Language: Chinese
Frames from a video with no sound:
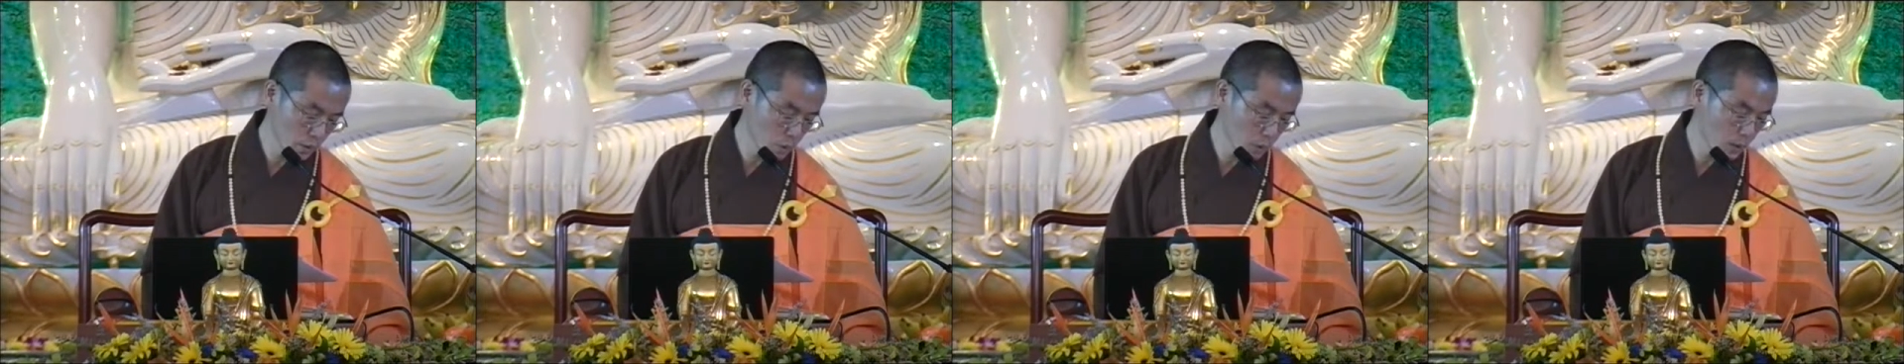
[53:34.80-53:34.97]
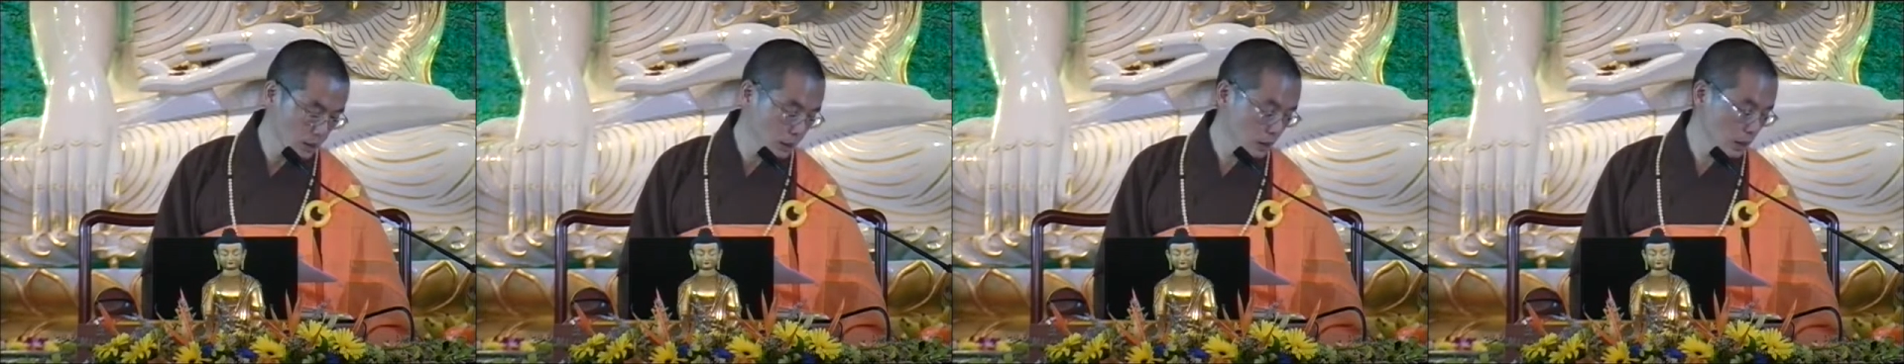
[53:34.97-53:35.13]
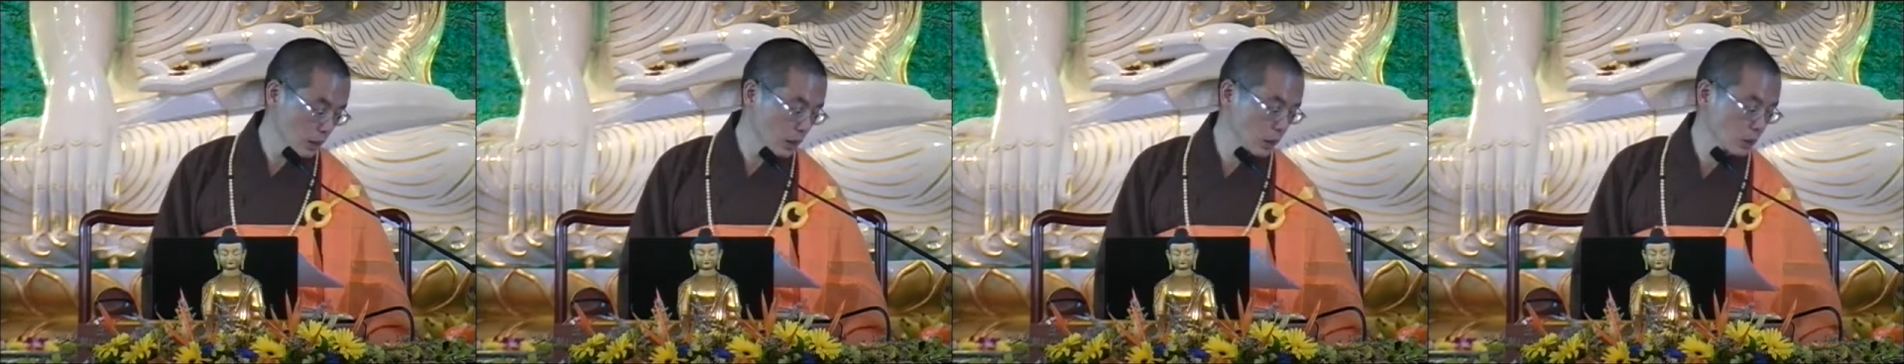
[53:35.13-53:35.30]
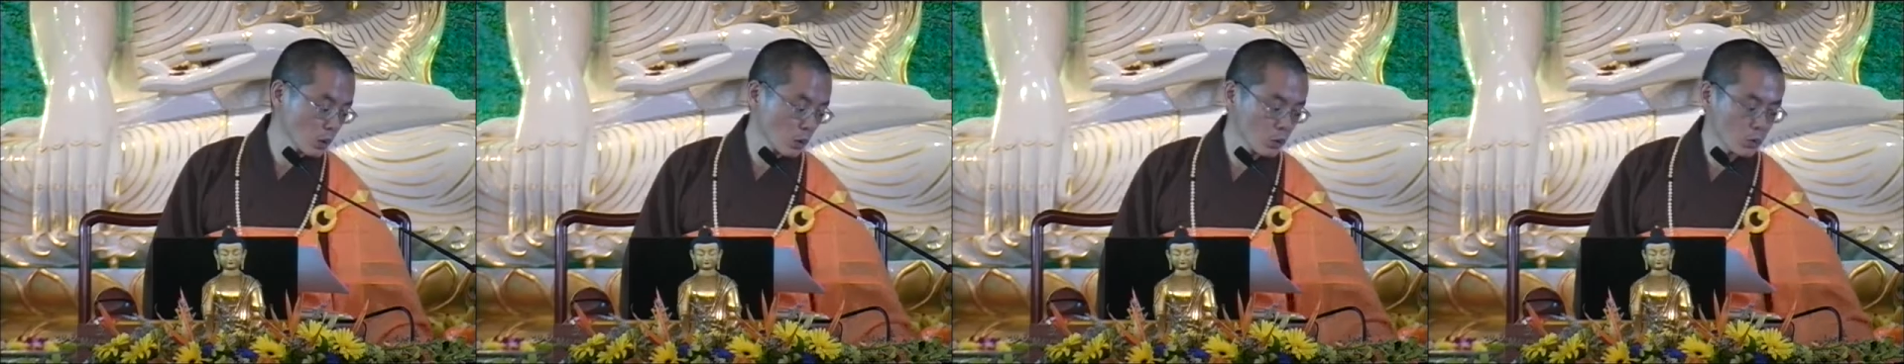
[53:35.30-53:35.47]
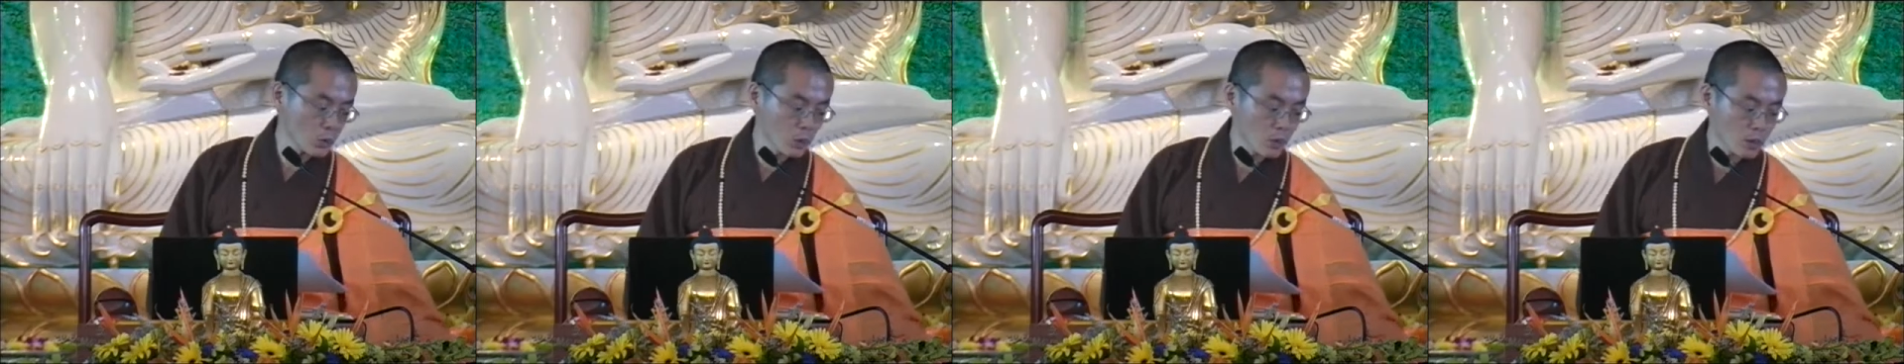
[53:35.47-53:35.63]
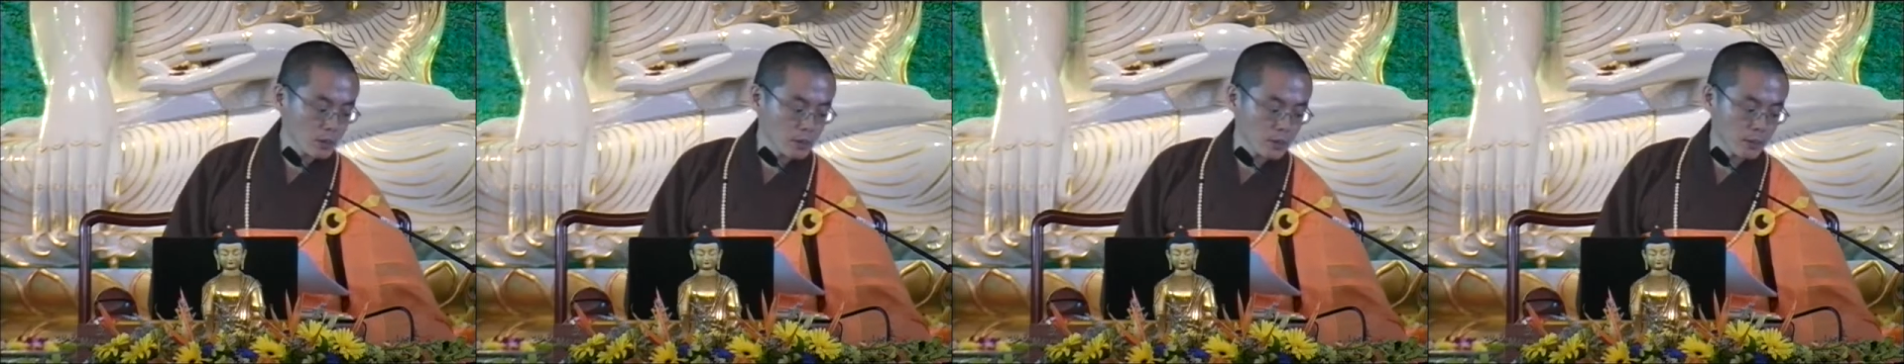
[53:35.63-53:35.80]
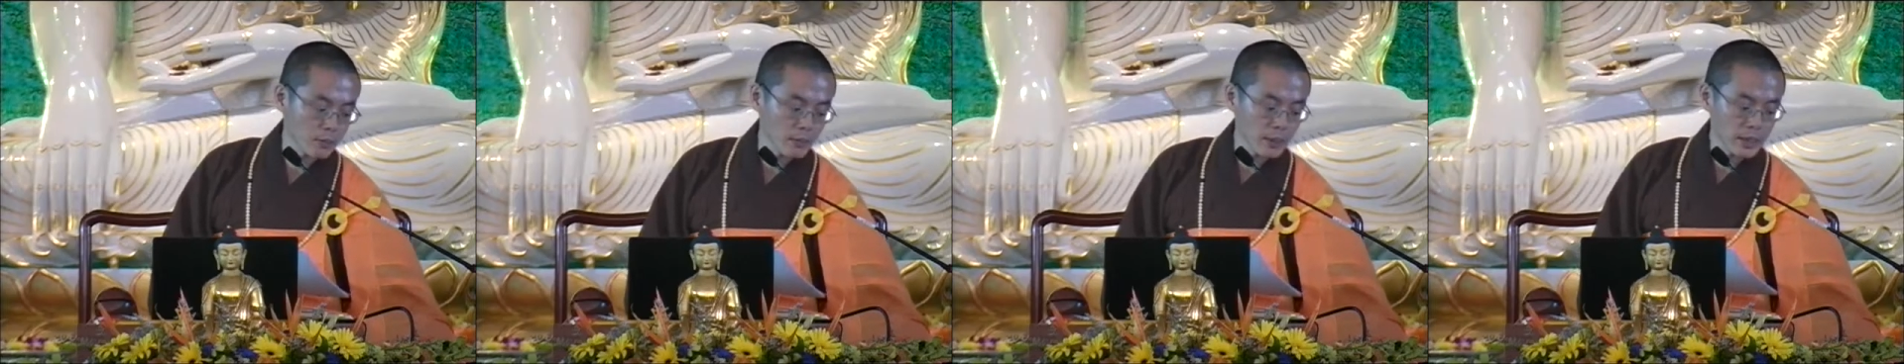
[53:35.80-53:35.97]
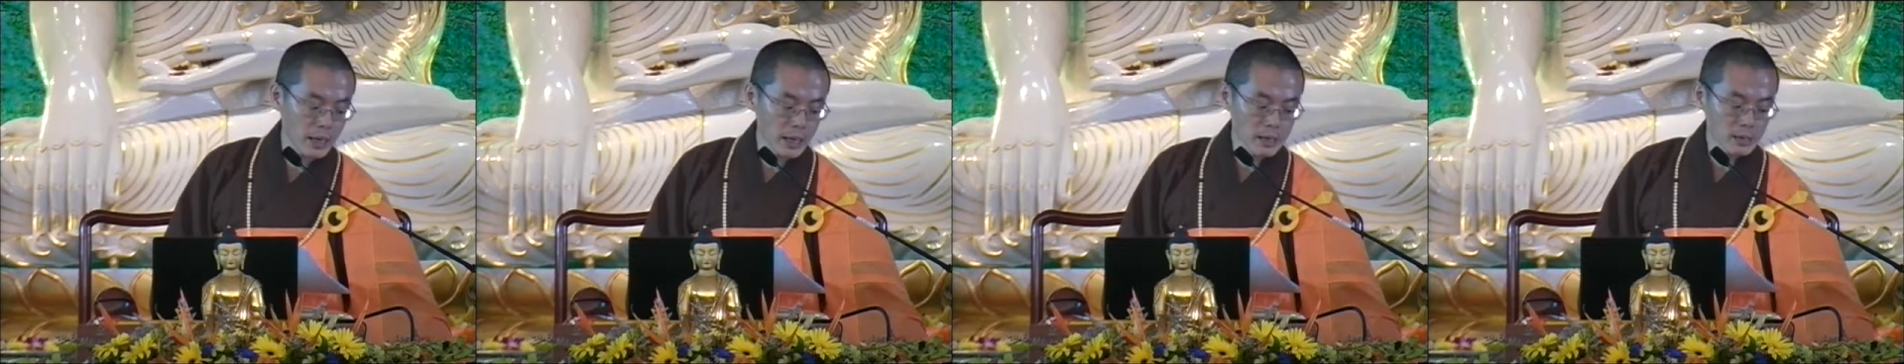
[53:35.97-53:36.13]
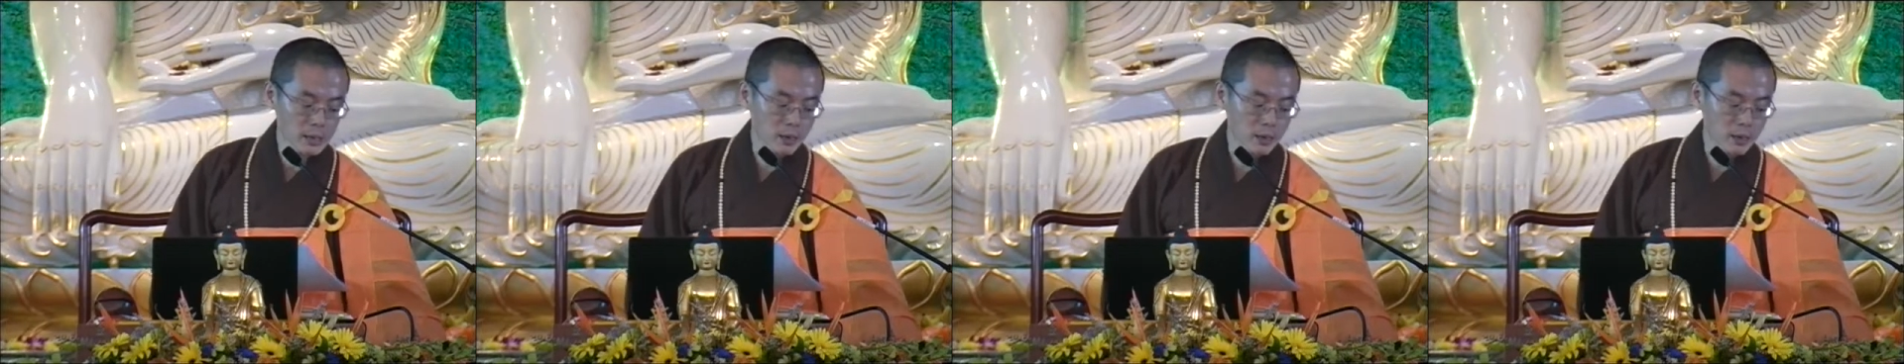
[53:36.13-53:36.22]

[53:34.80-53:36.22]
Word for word: 的问题都说怎么样